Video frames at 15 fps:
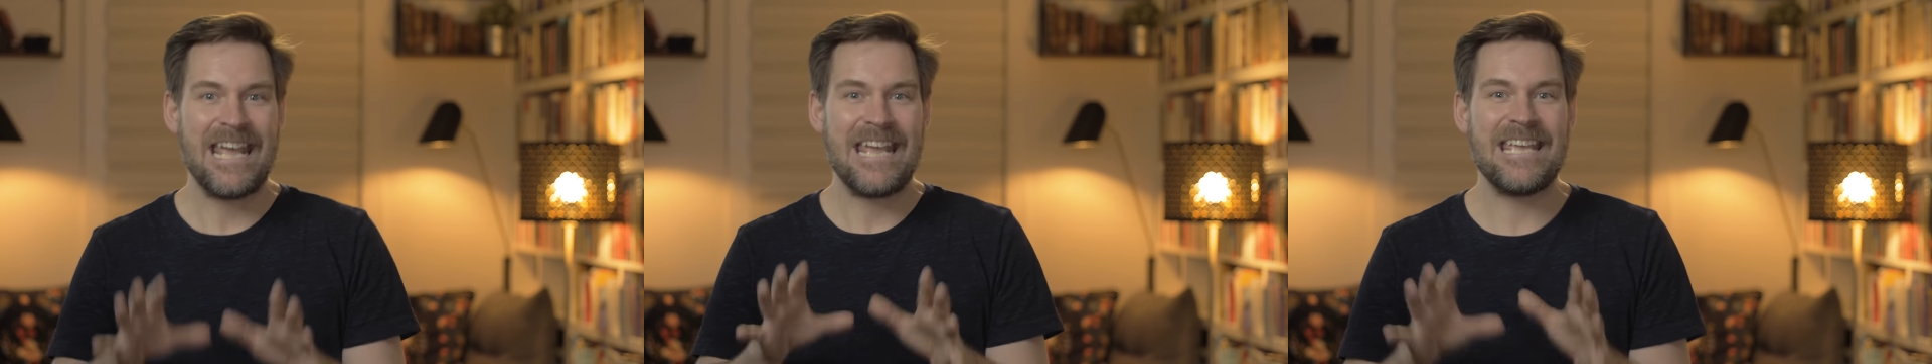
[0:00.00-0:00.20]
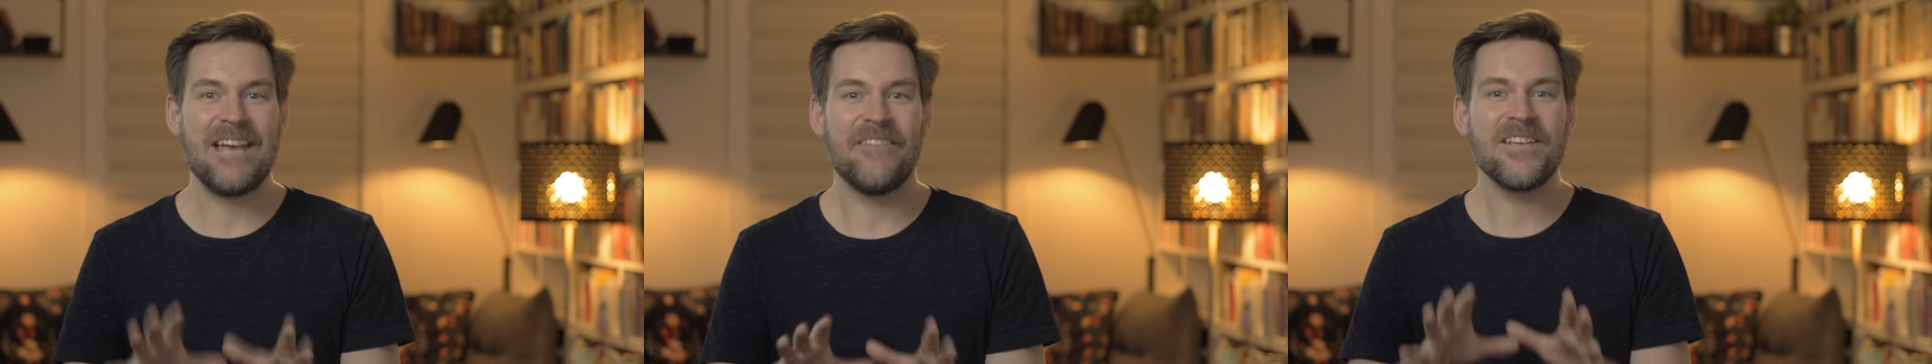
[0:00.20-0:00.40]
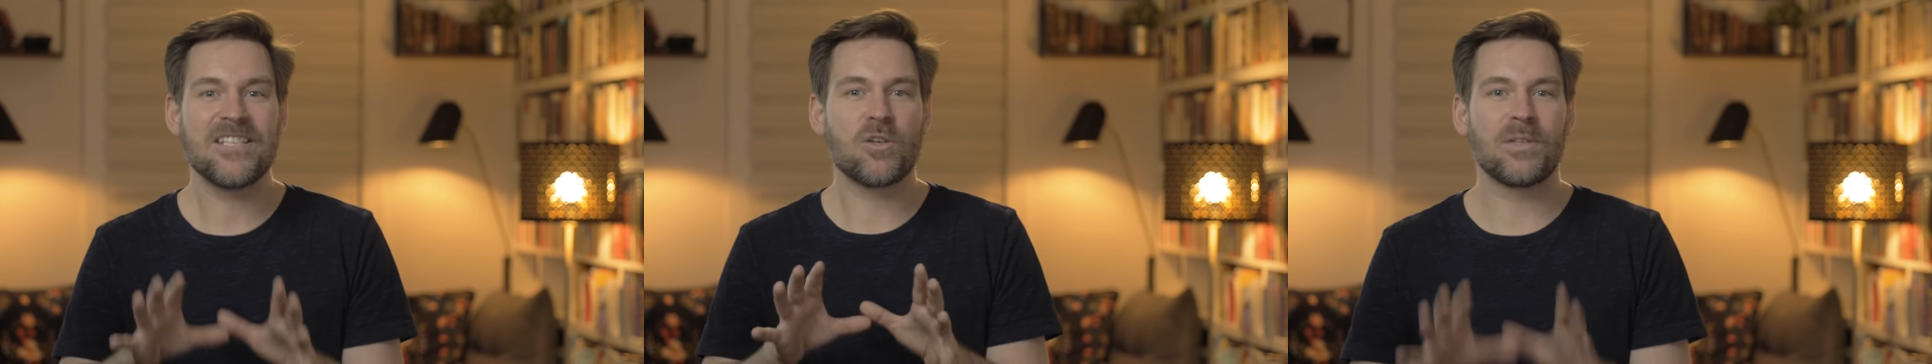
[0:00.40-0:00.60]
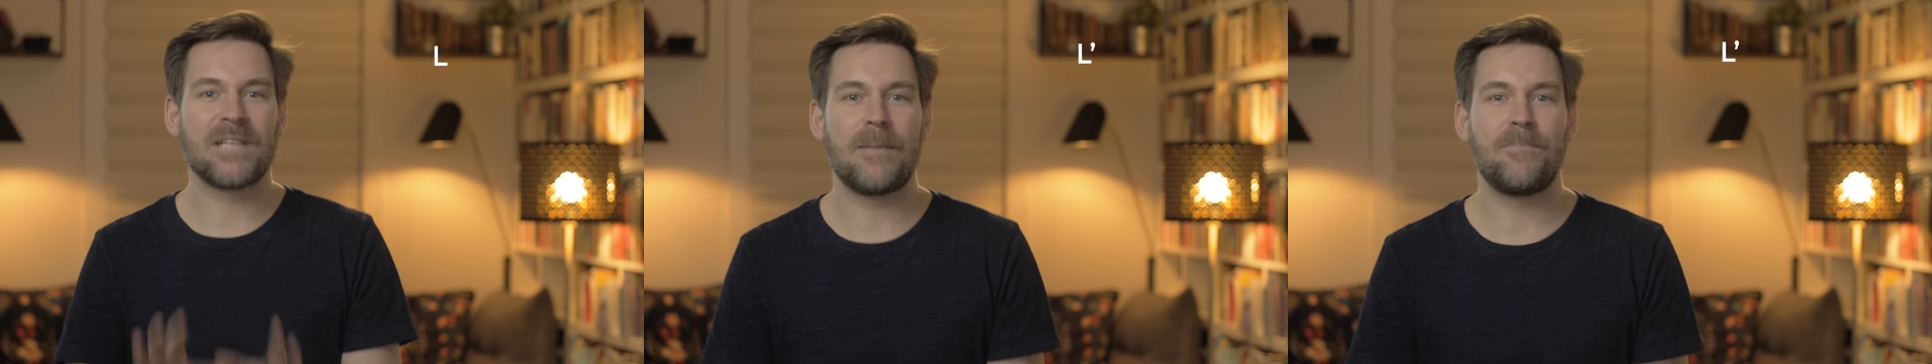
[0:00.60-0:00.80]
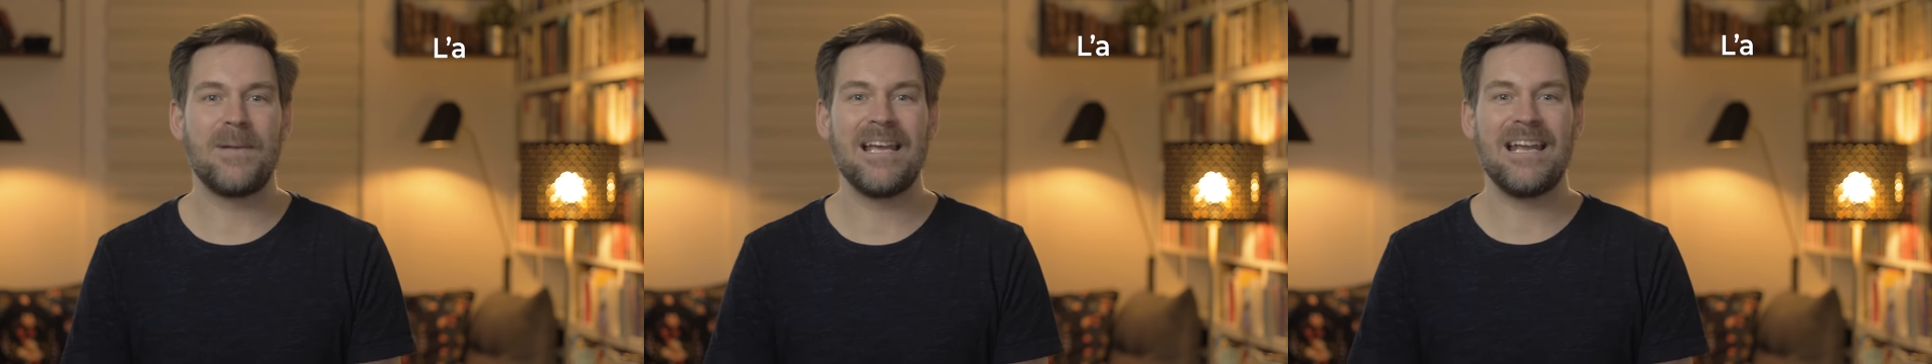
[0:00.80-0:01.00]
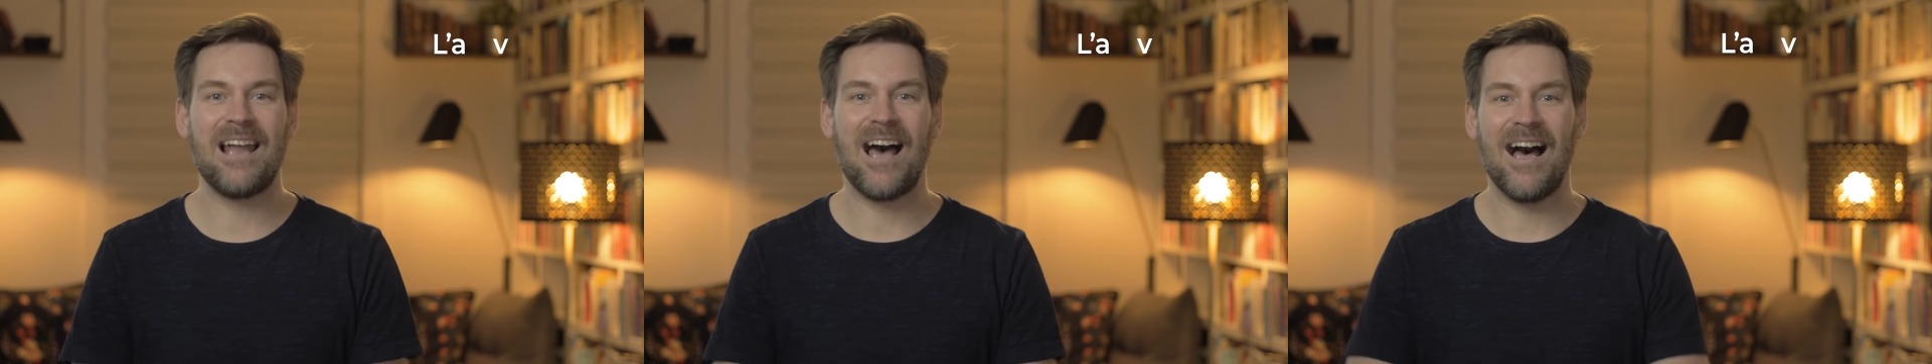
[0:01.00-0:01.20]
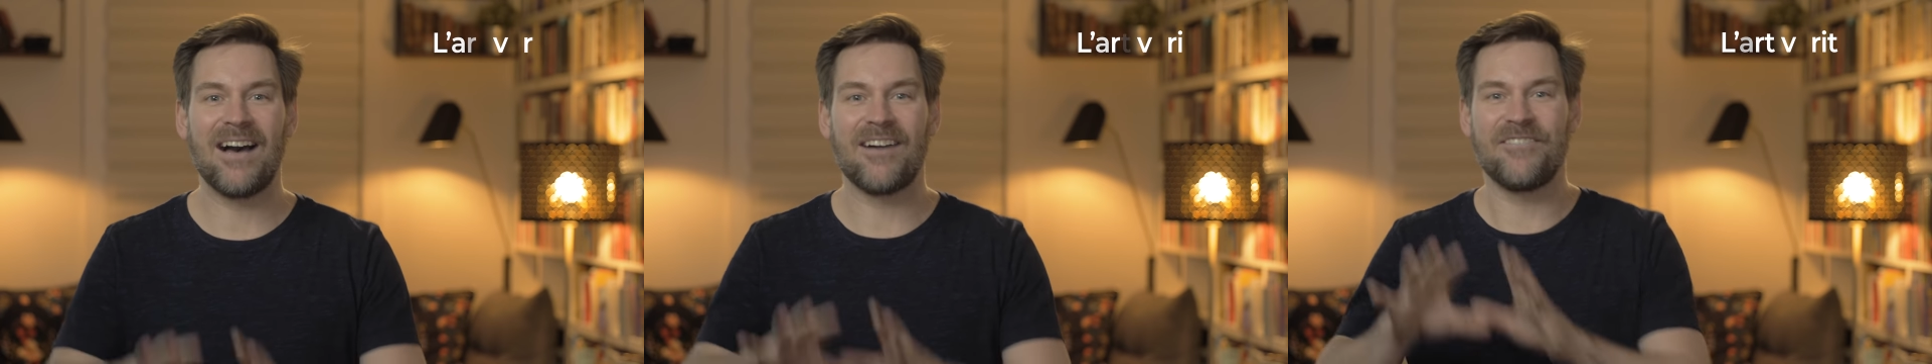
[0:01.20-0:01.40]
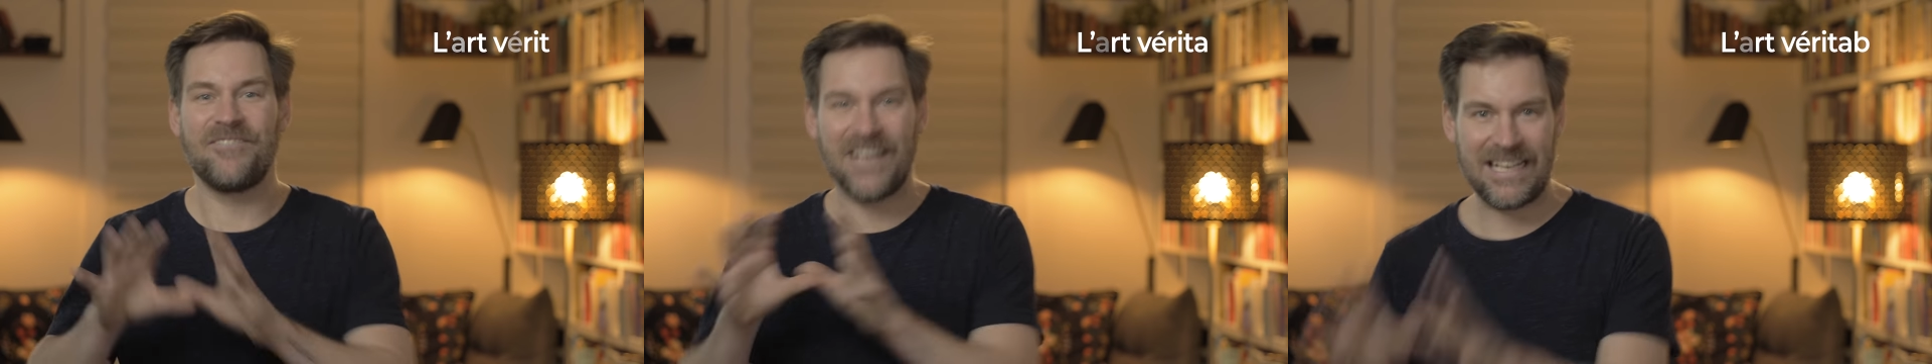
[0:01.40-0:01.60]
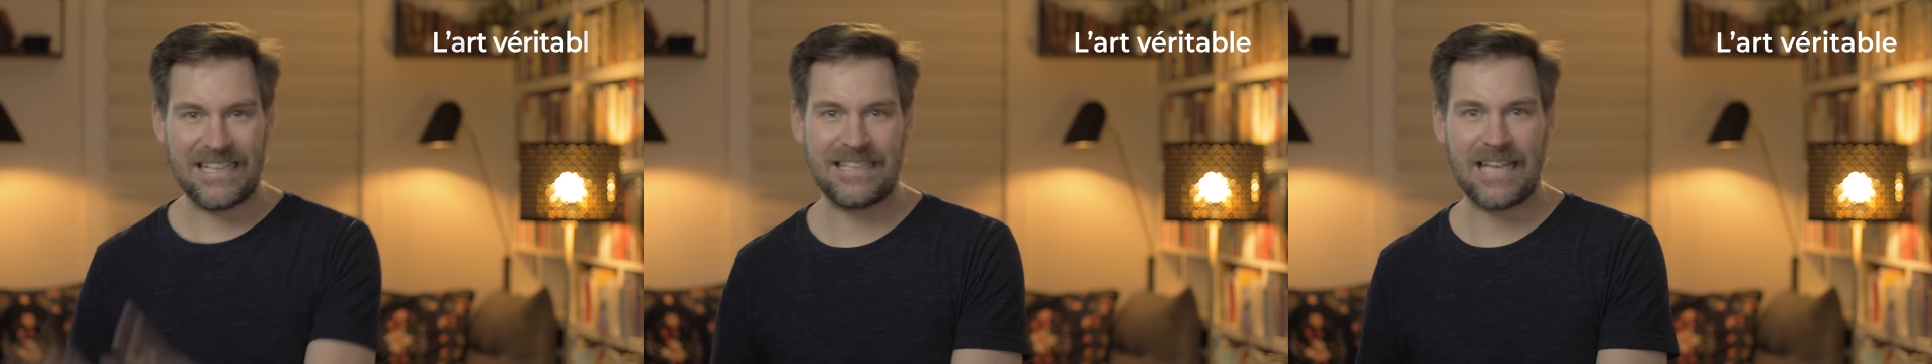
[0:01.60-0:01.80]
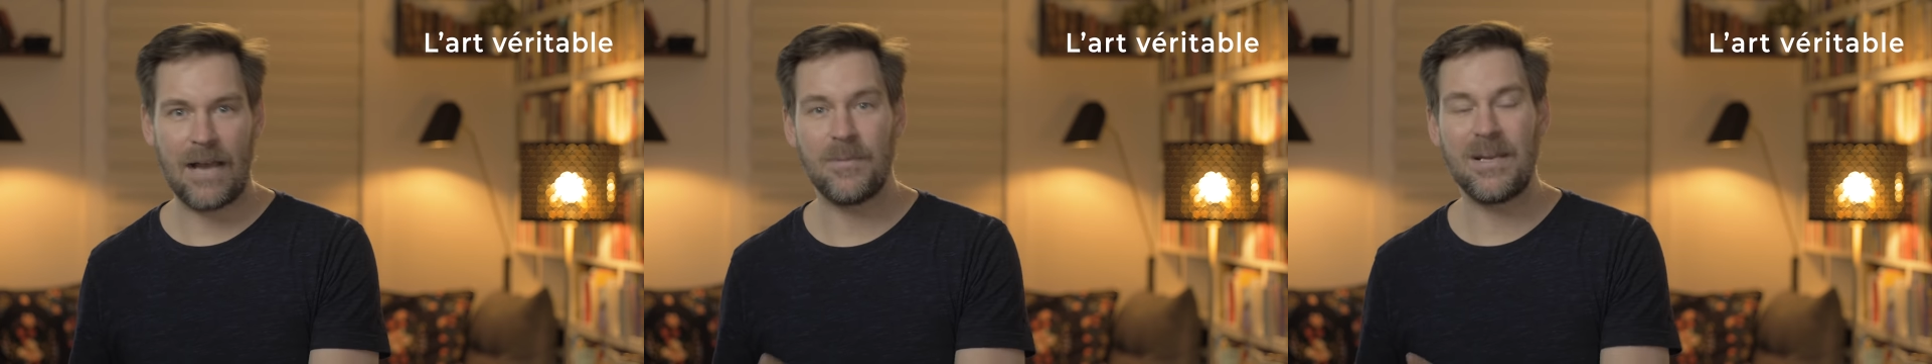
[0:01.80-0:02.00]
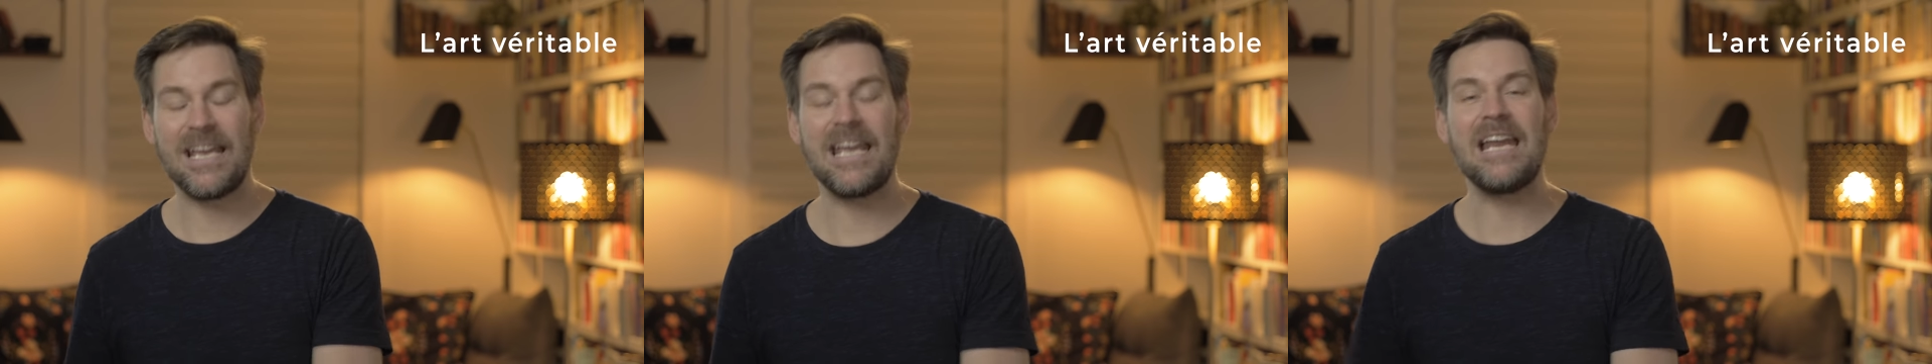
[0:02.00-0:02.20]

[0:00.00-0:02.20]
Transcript: il y avait ce qu'on appelait l'art véritable